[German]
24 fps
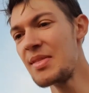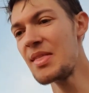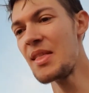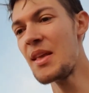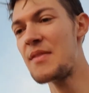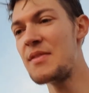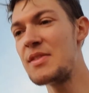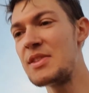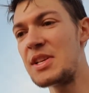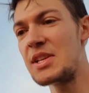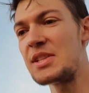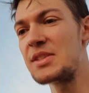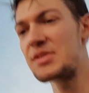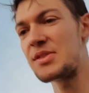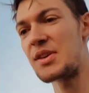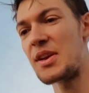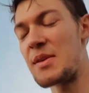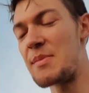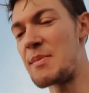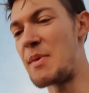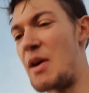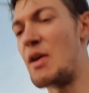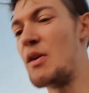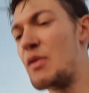Wir sind
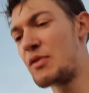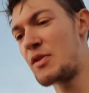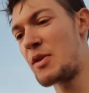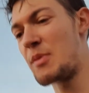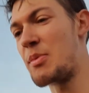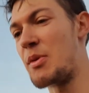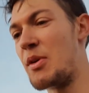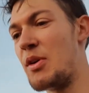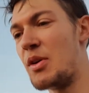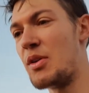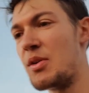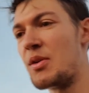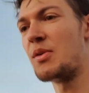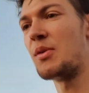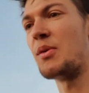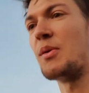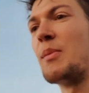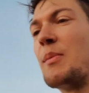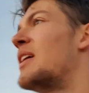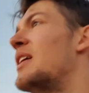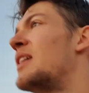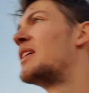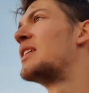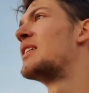soeben aufgebrochen
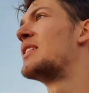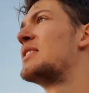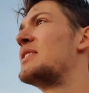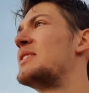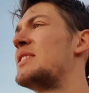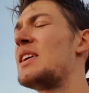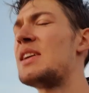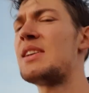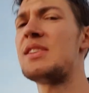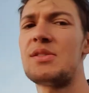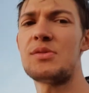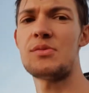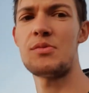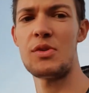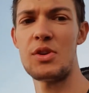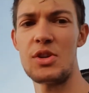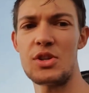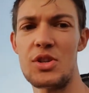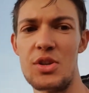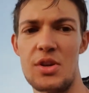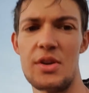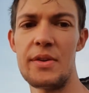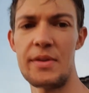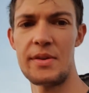um 6 Uhr
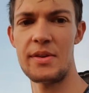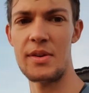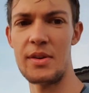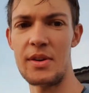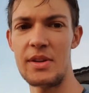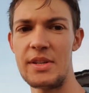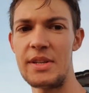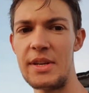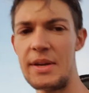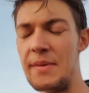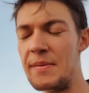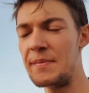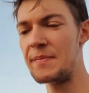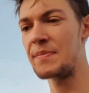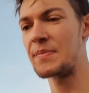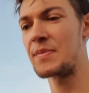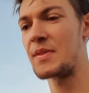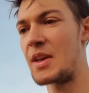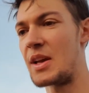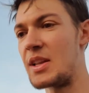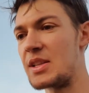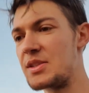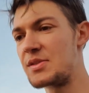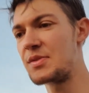schon heute,
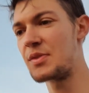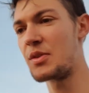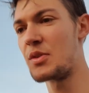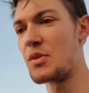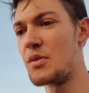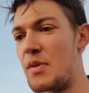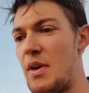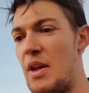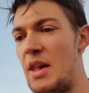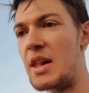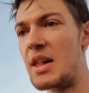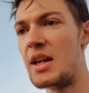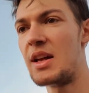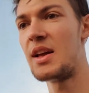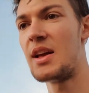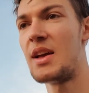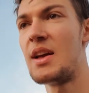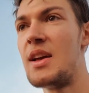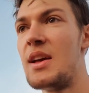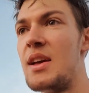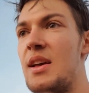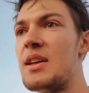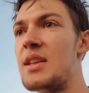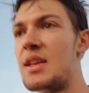ganz früh, weil
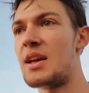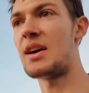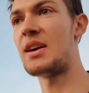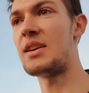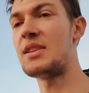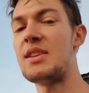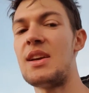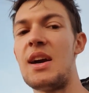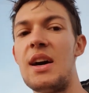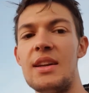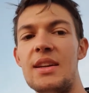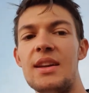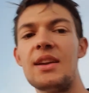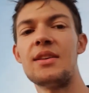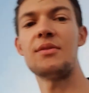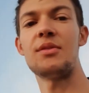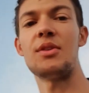ja die anderen